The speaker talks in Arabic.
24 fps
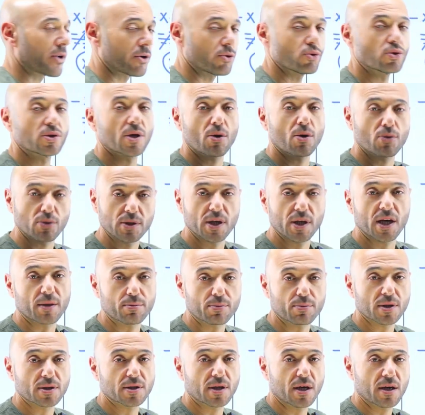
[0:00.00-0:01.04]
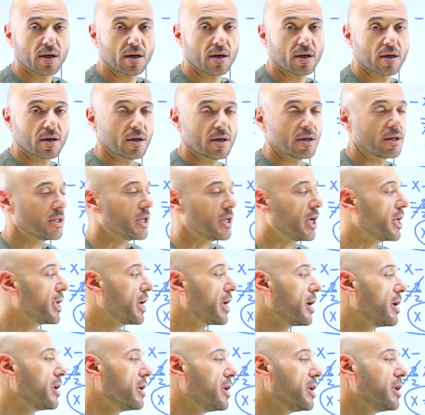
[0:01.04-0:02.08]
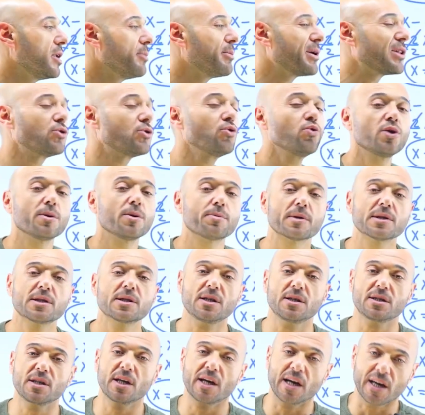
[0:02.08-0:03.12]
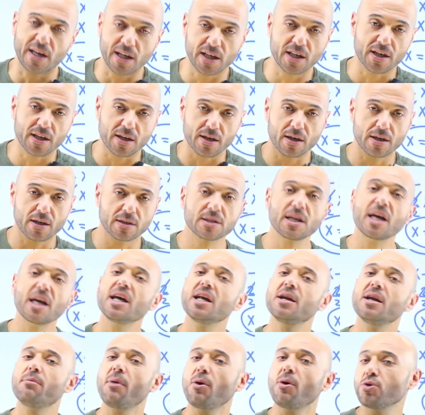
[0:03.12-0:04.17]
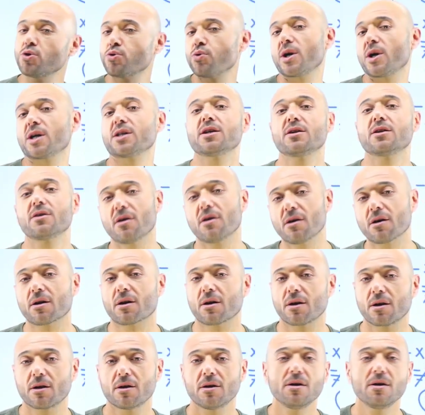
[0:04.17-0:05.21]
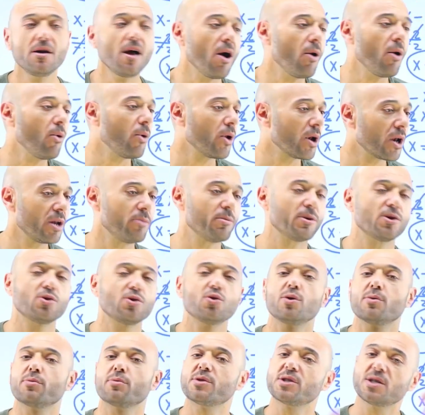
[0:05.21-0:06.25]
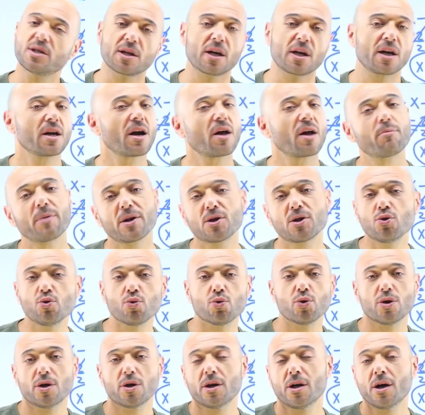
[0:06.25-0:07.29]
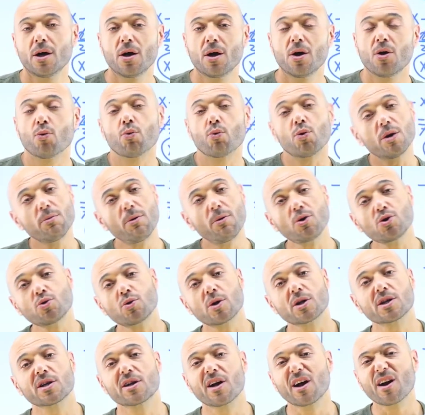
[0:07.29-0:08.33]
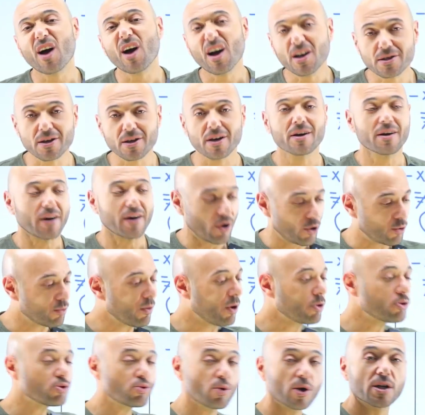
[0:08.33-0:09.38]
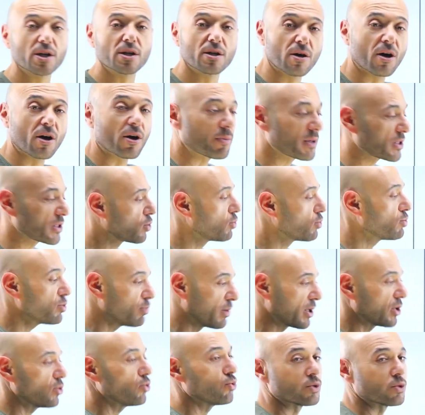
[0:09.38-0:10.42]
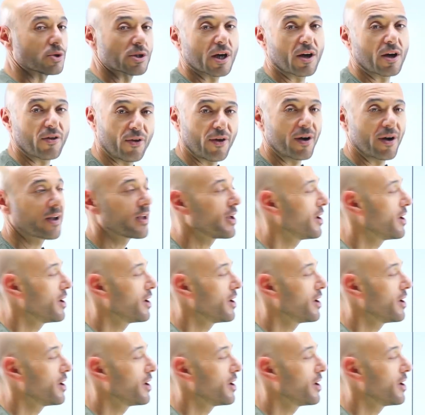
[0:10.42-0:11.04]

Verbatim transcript: يساوي سالب تسعة يعني اللي مديون بتسع دنانير زي اللي معوش ولا دينار لا والله المديون بتسع دنانير مديون واللي معوش ولا دينار احسن لانه معوش ولا دينار بس هو مش مديون زي هذاك